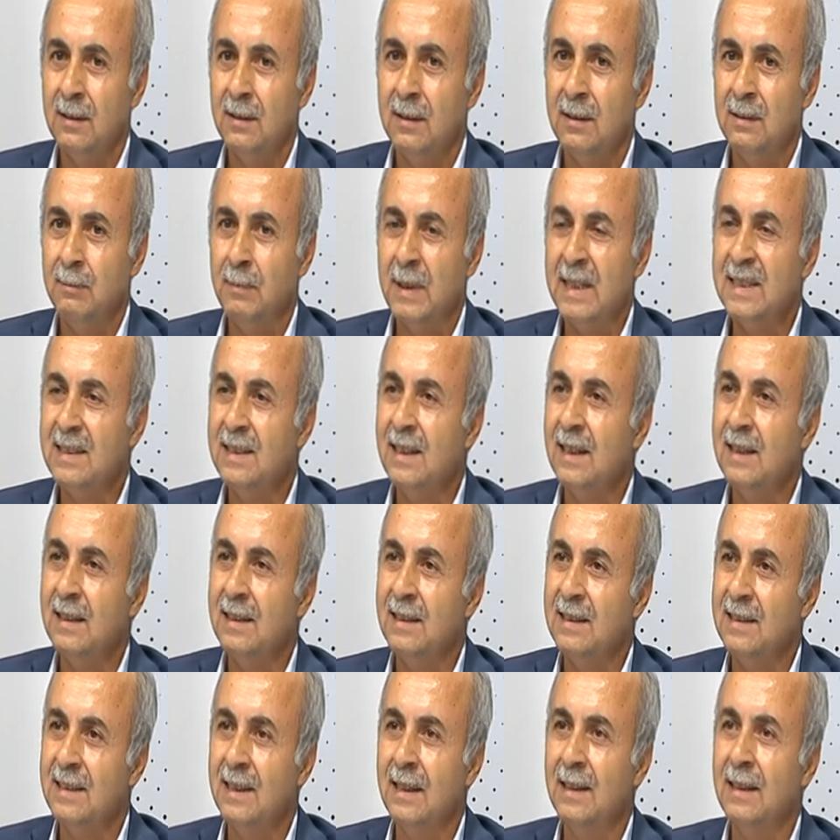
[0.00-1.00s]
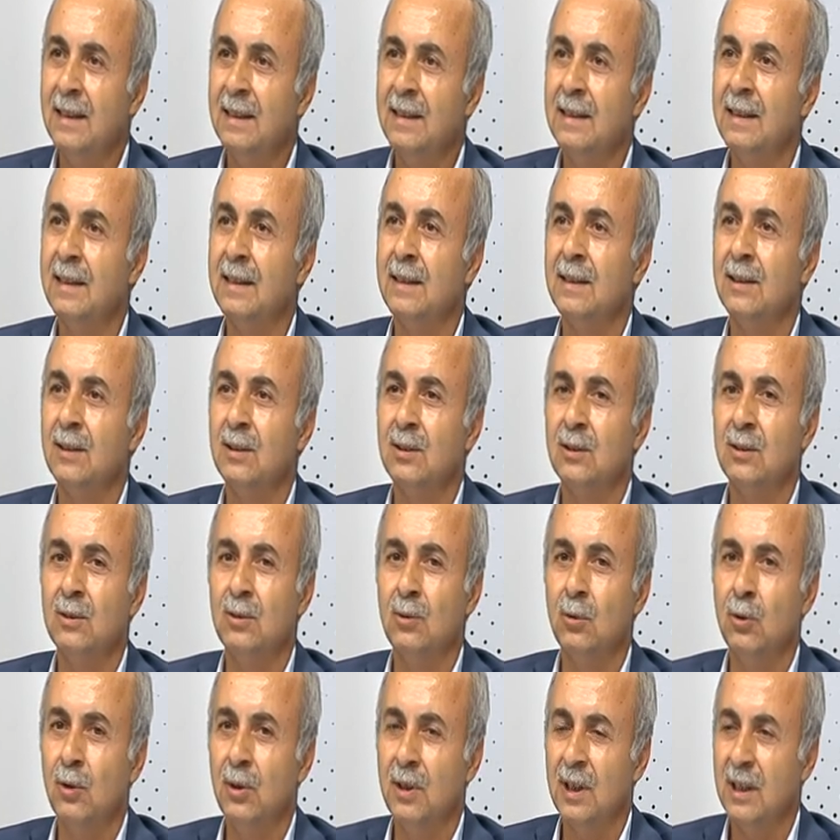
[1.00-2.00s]
meslek liseleri
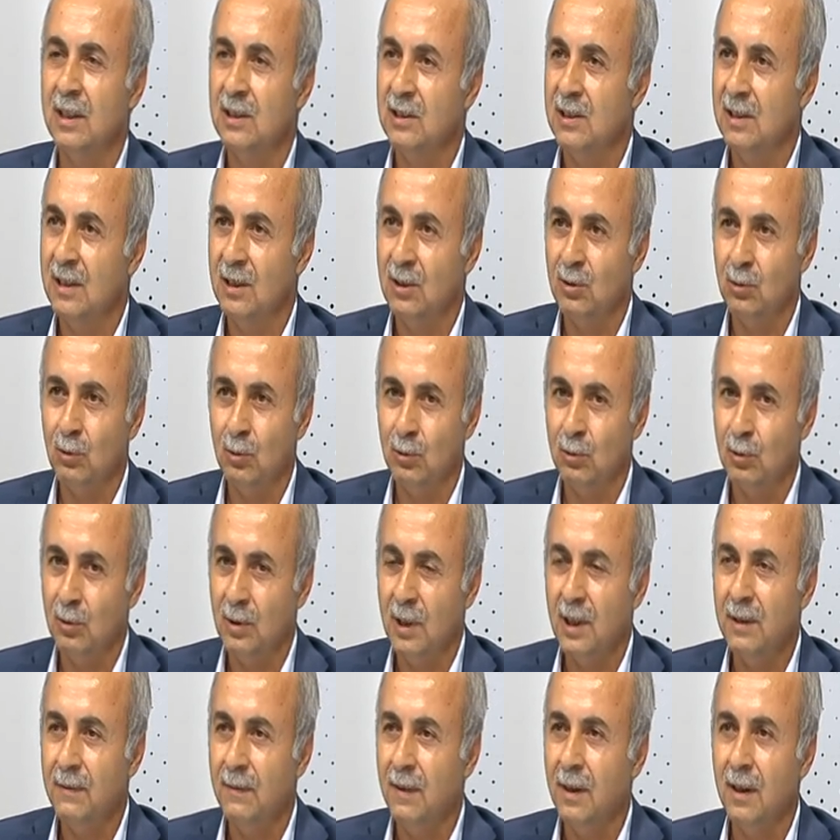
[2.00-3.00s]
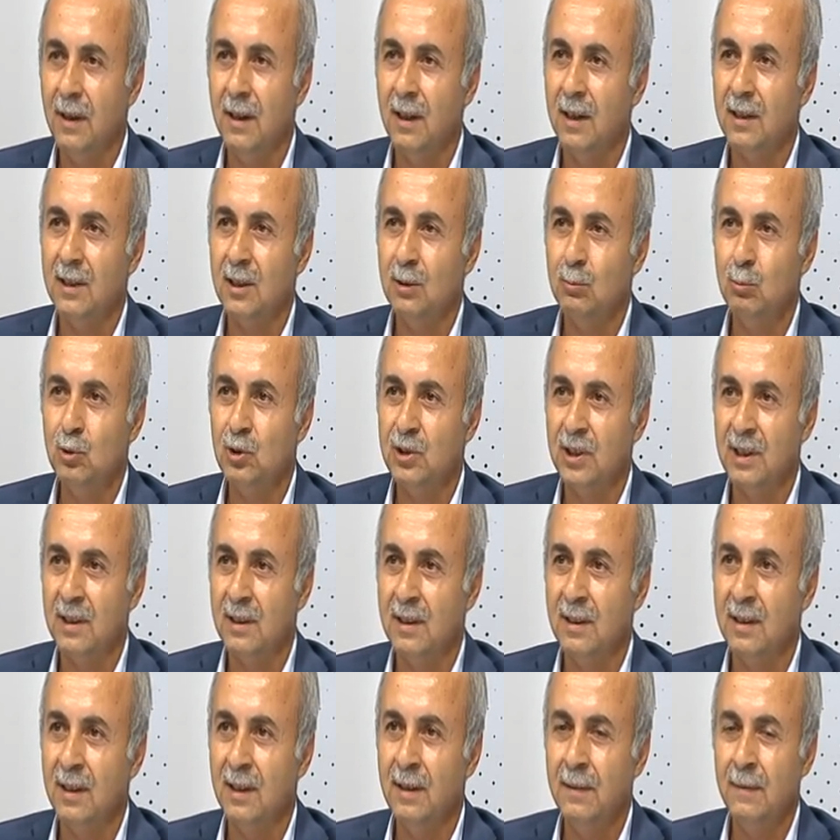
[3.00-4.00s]
öğrencileri oluyorlar ve hayata bu
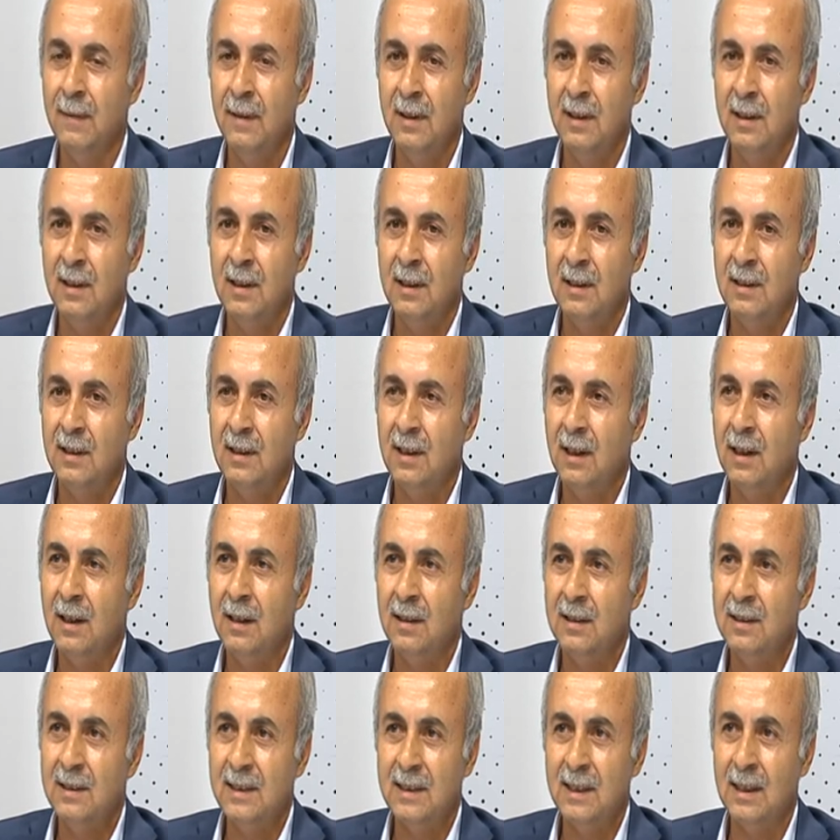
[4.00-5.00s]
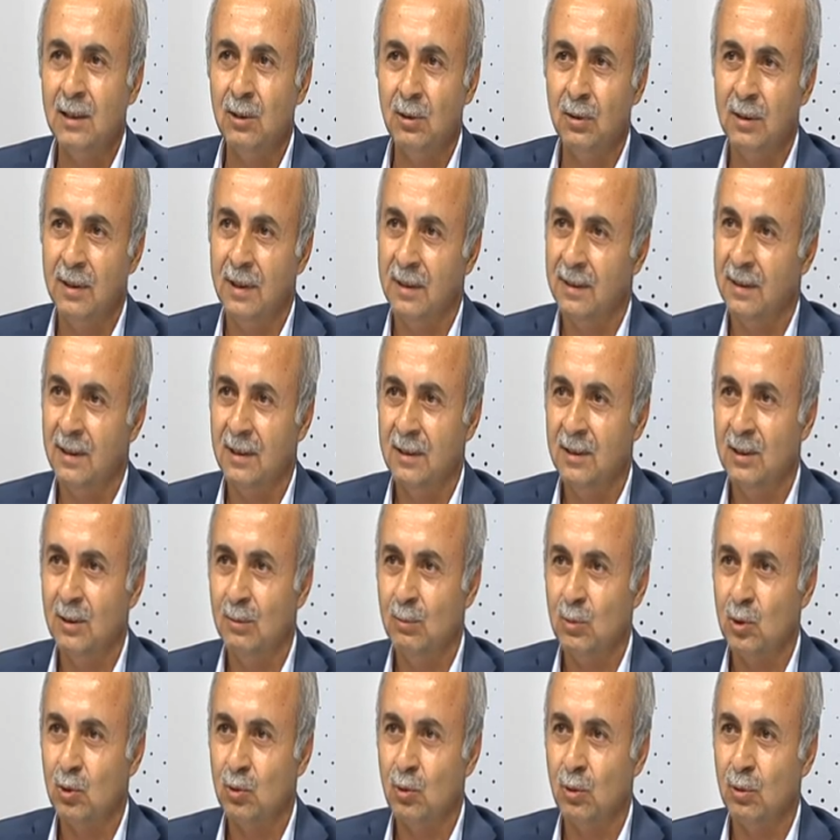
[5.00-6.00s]
şekilde daha kısa yoldan
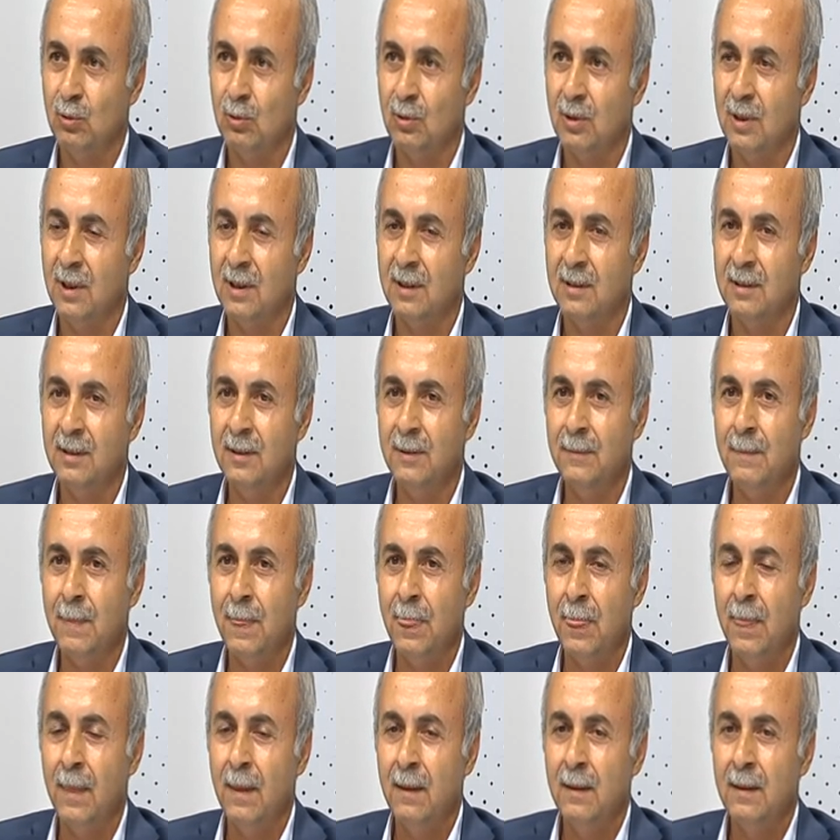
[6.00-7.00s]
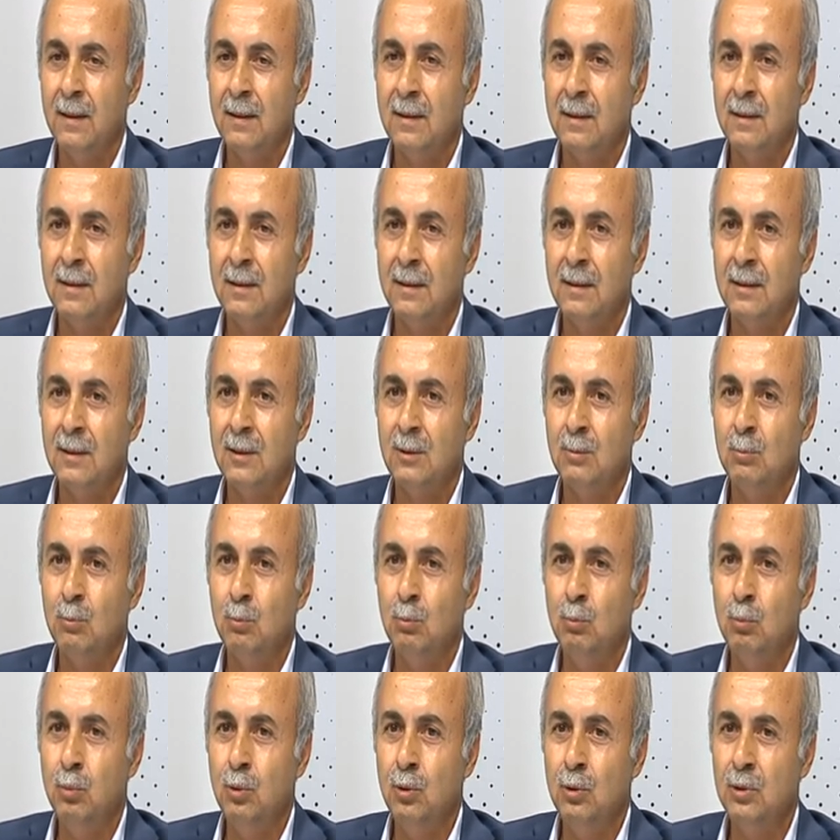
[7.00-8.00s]
atılmış oluyorlardı. Ee,
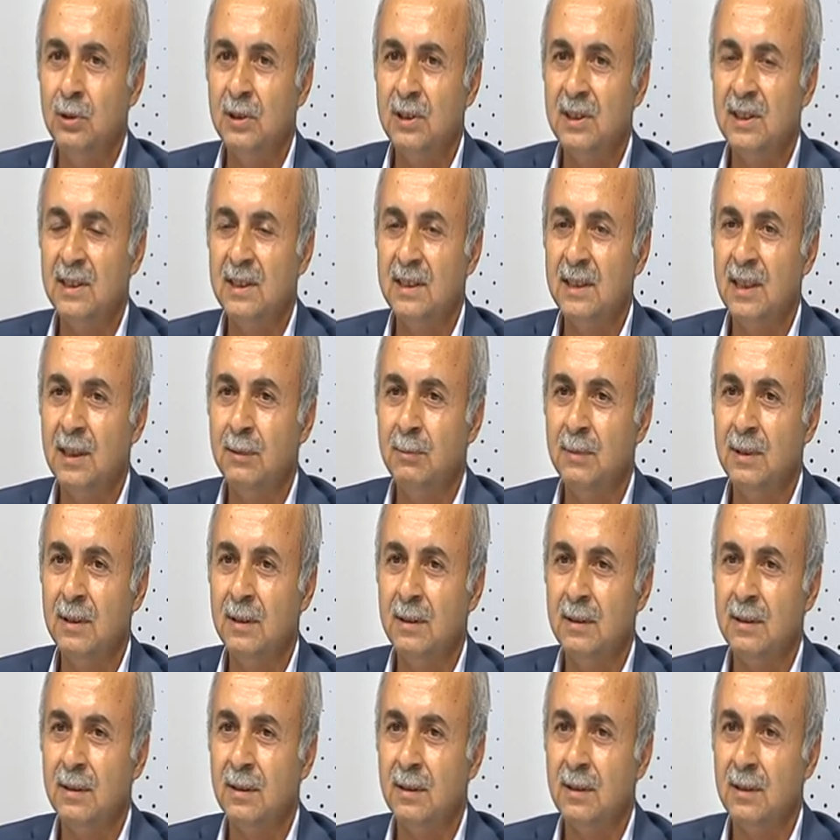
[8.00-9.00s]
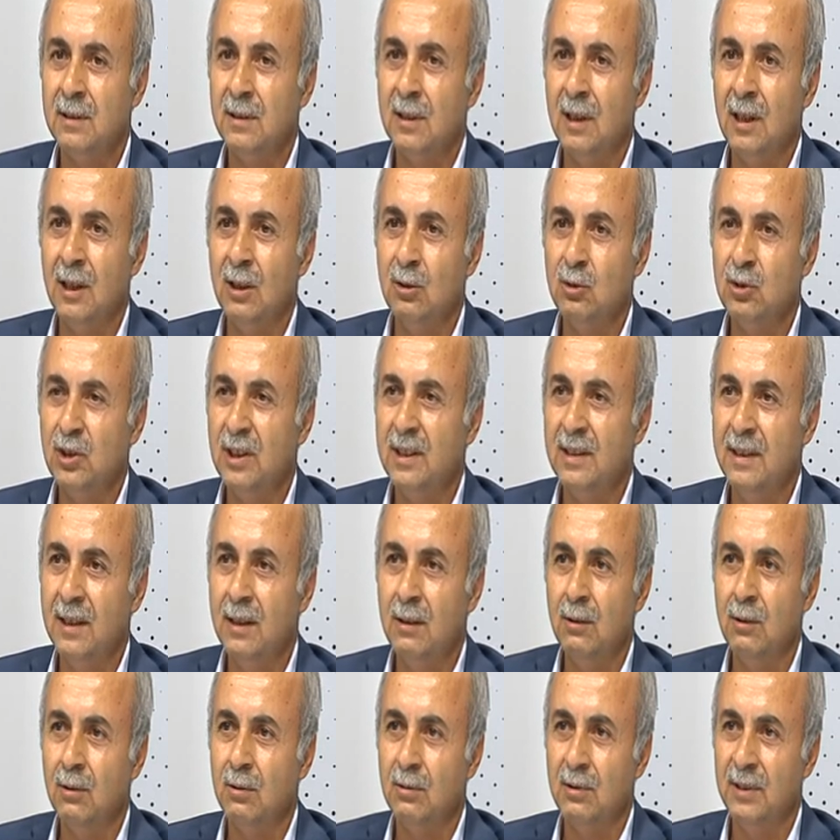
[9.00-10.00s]
bu sistemi e, daha önce
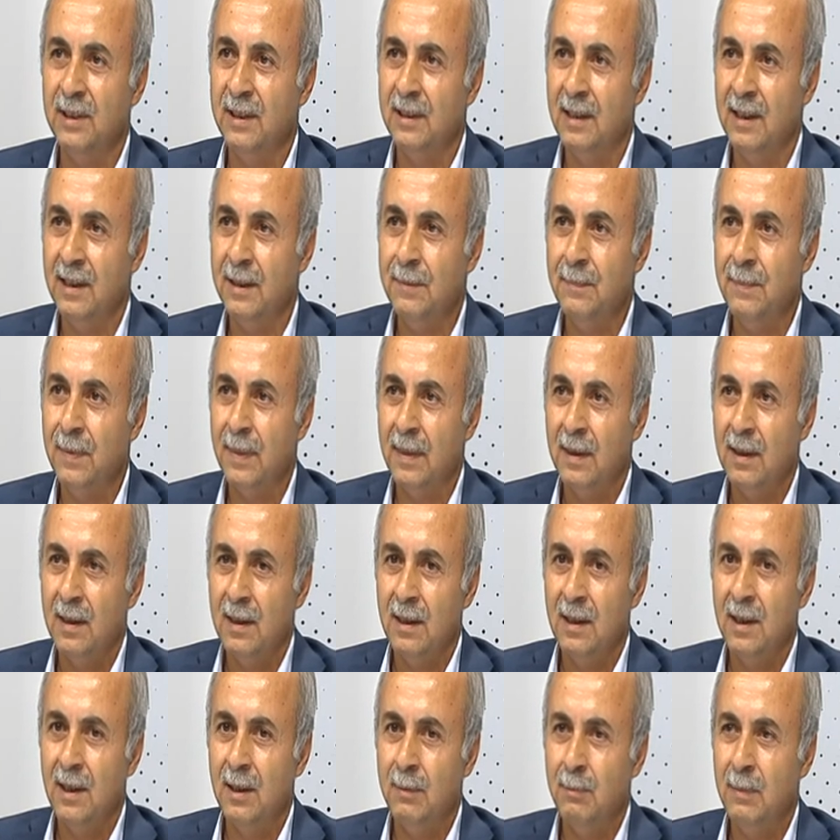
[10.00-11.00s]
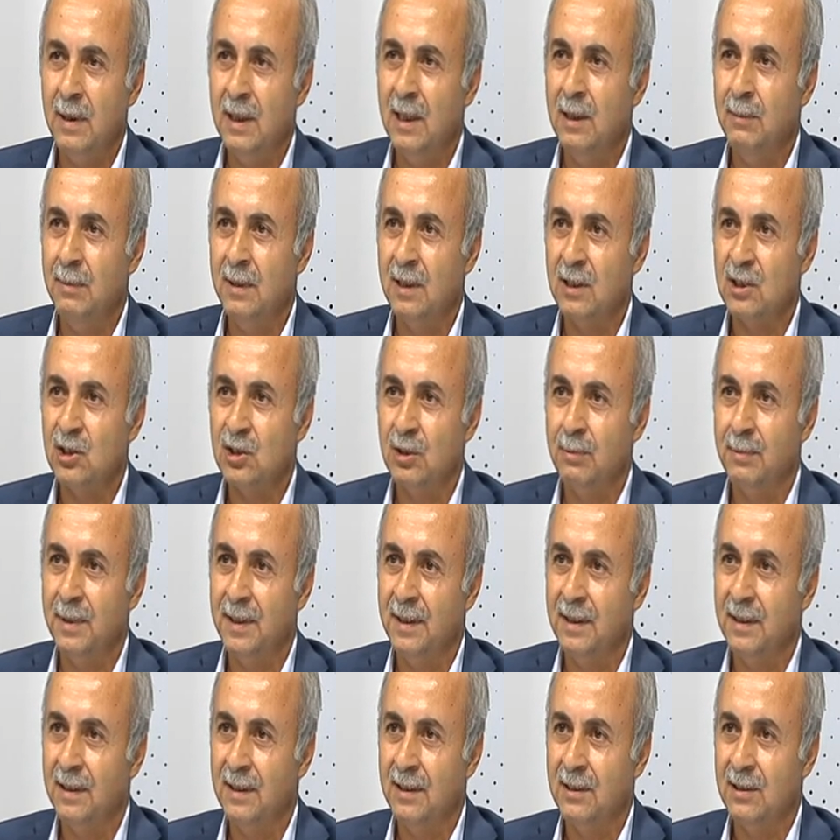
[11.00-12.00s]
TEOK ile e, belli bir
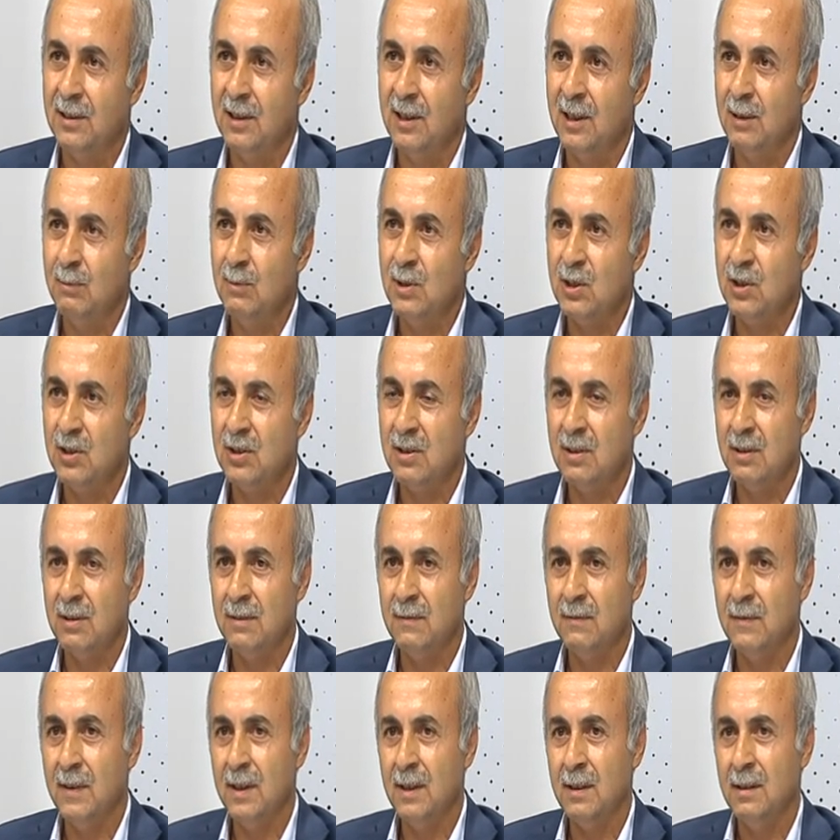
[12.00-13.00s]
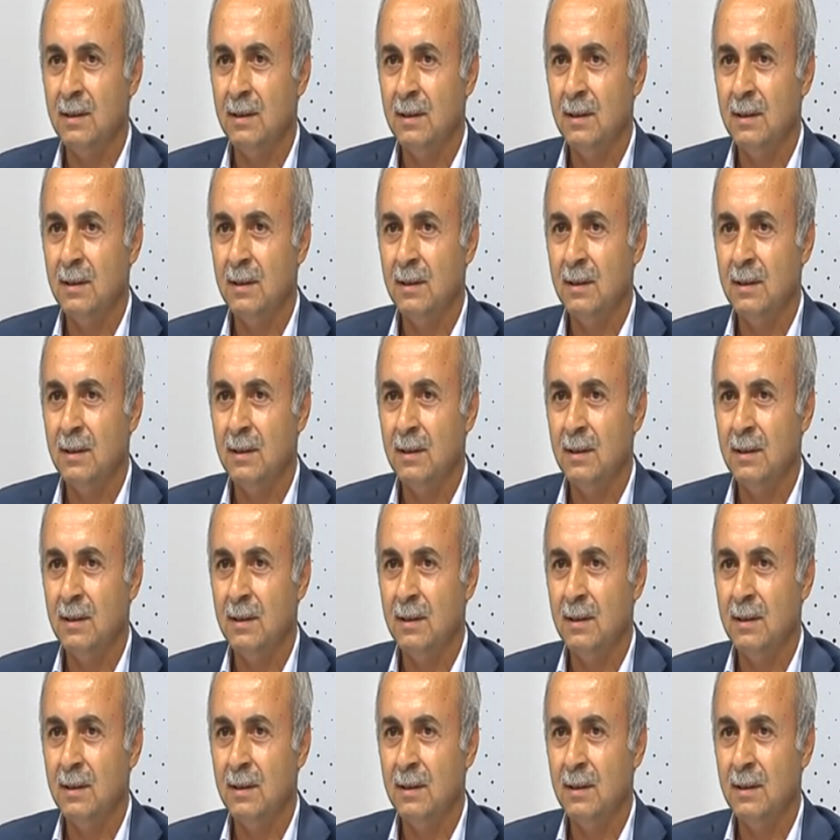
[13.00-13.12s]
aşamaya getirilmiş e, ve